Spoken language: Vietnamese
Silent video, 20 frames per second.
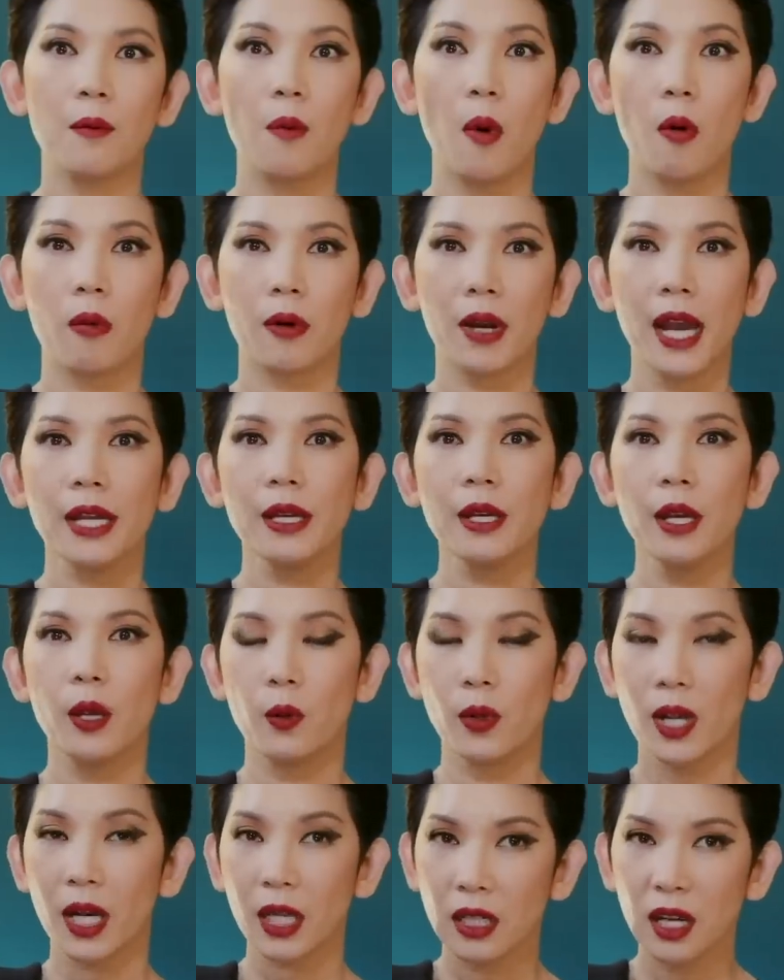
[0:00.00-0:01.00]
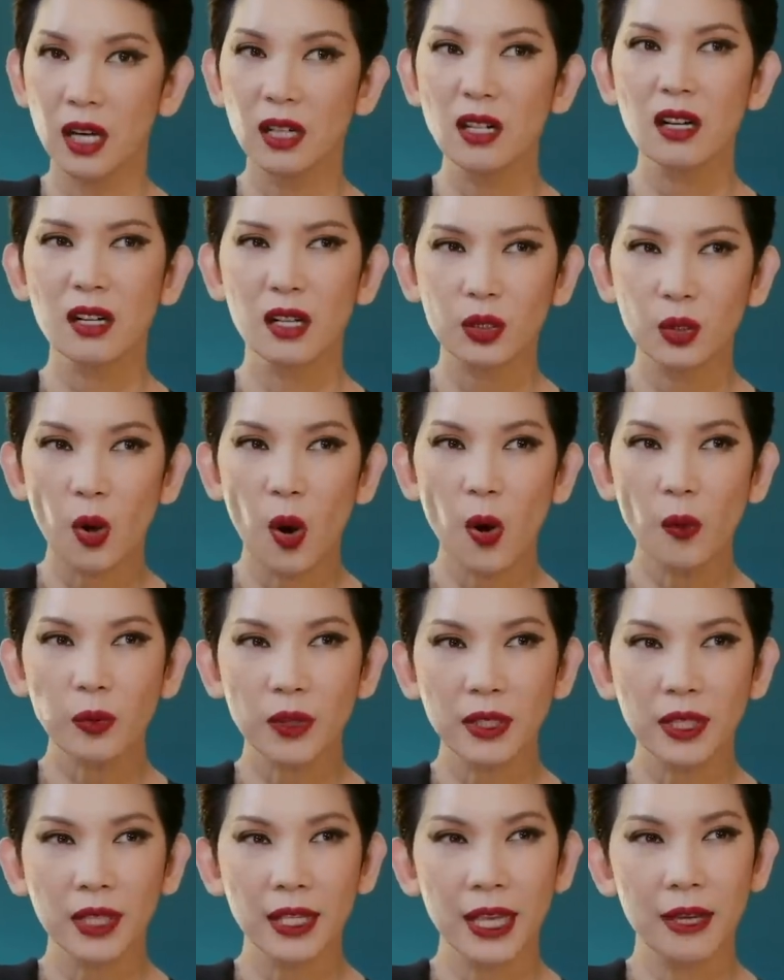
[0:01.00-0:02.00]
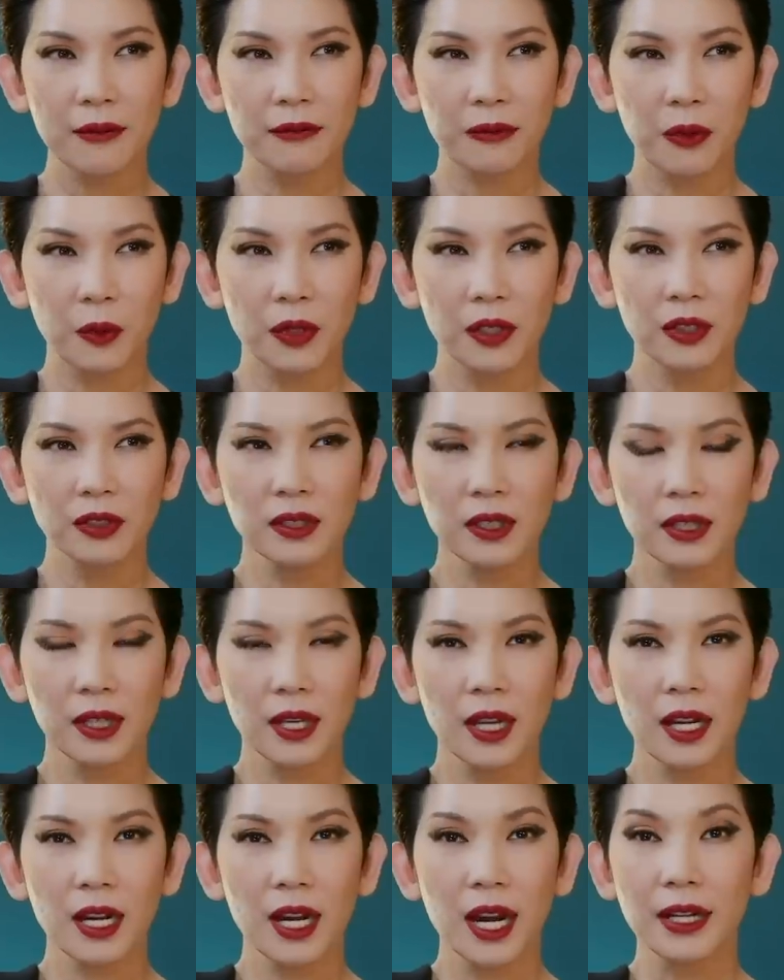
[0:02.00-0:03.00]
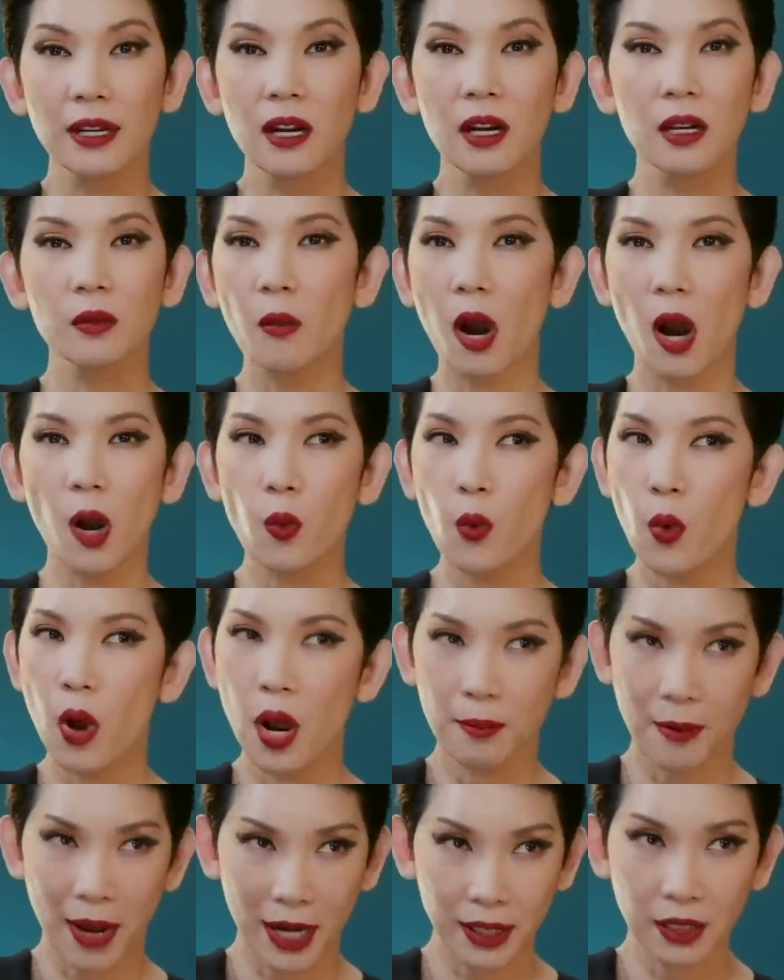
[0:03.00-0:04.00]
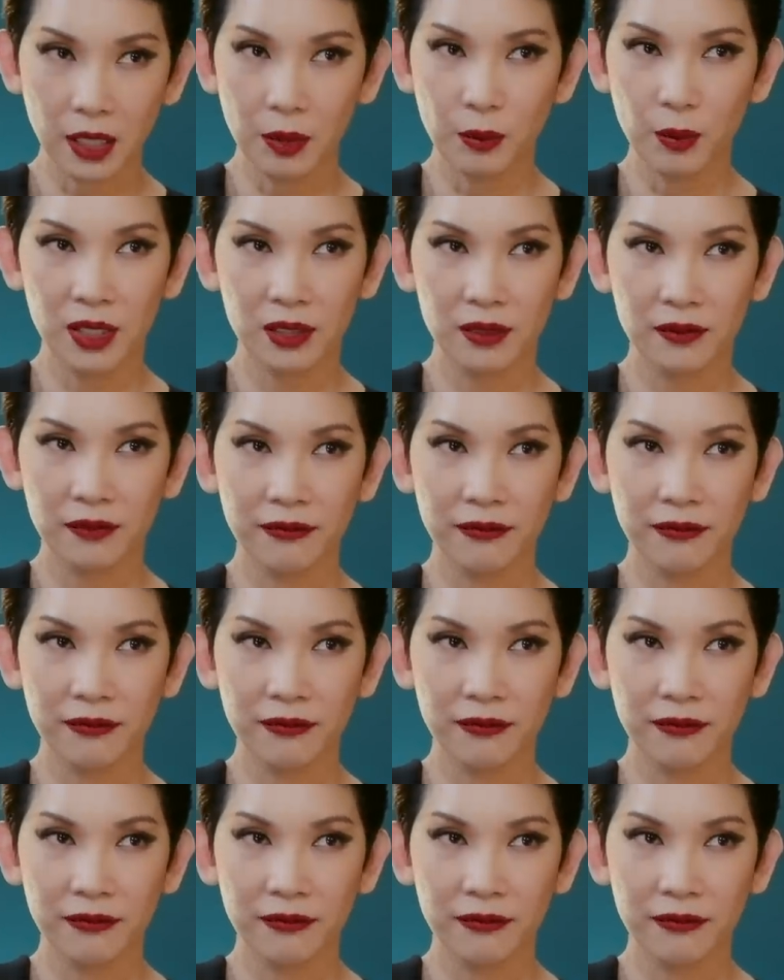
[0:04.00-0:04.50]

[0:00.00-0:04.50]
Một cái điều nhắc nhở rất là tốt cho chị em phụ nữ, cái nghĩa là đừng bỏ quên bản thân mình.